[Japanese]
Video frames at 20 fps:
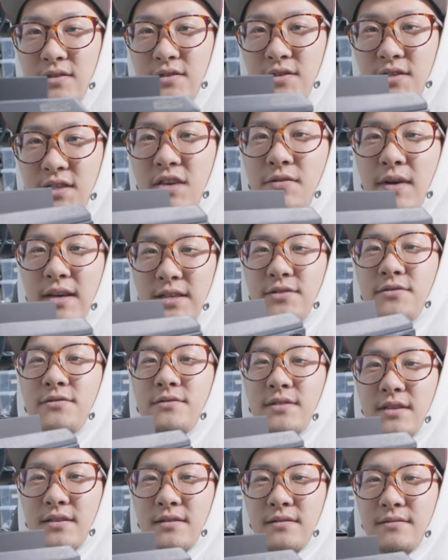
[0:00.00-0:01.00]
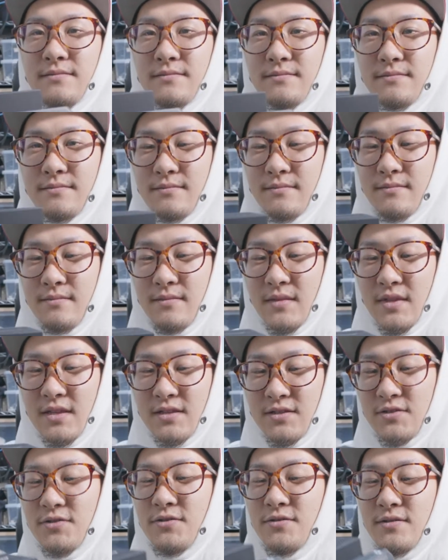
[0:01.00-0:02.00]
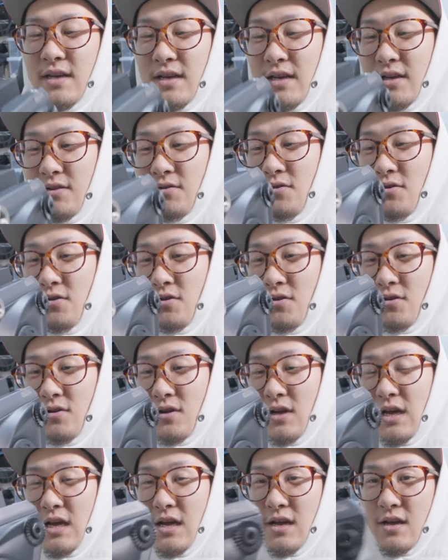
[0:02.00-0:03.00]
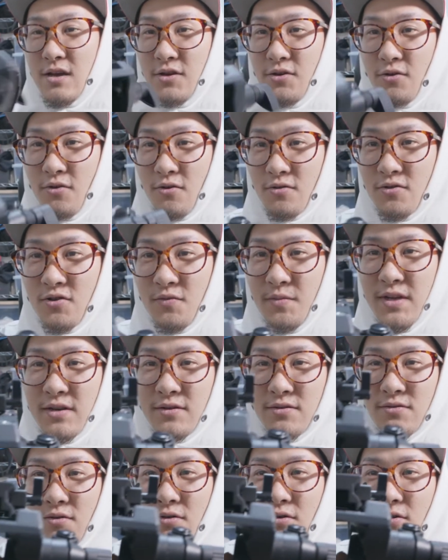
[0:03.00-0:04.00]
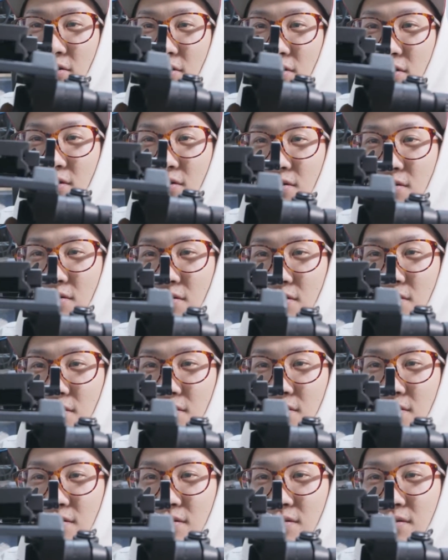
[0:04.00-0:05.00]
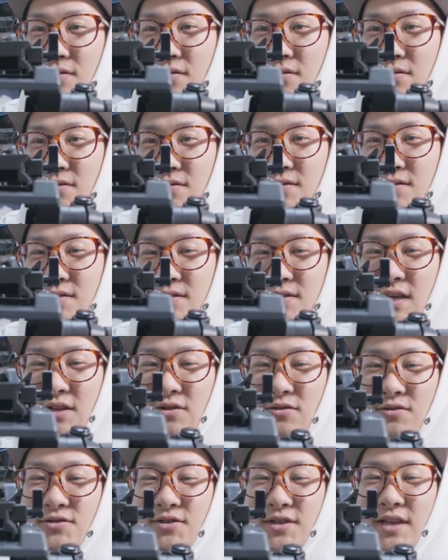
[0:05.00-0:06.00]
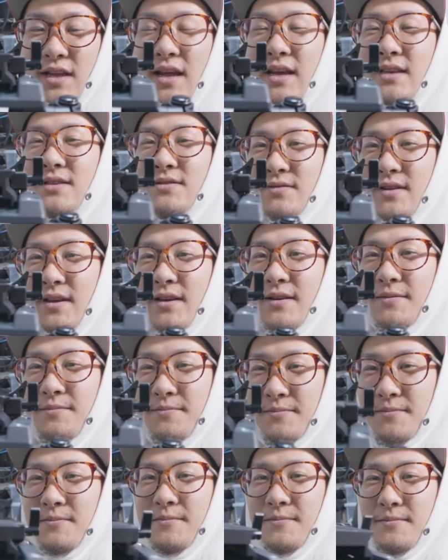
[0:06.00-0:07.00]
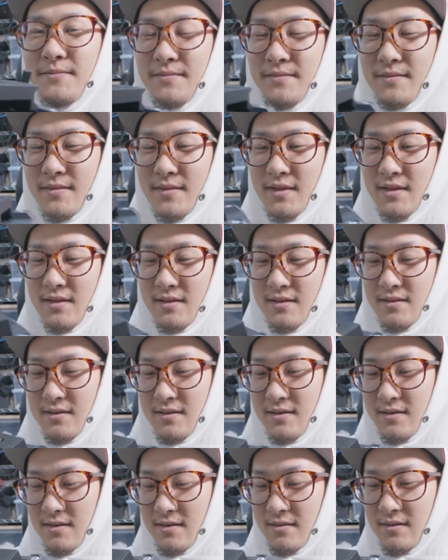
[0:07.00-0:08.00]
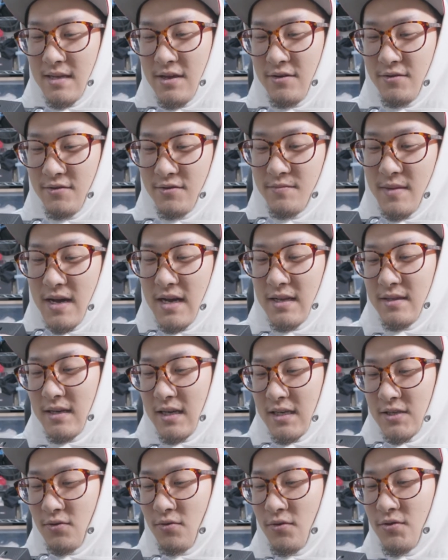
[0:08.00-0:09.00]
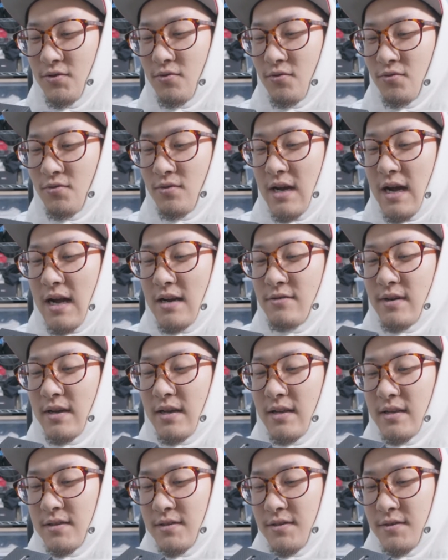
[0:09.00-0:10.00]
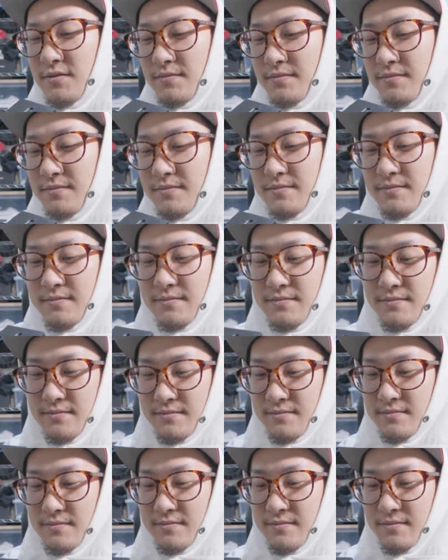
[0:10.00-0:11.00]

つきはするんです。つくんだけどよーく見るとちゃんとついてないんですよね、うん、っていうまあなんかそういうことがあるわけですよ、うん、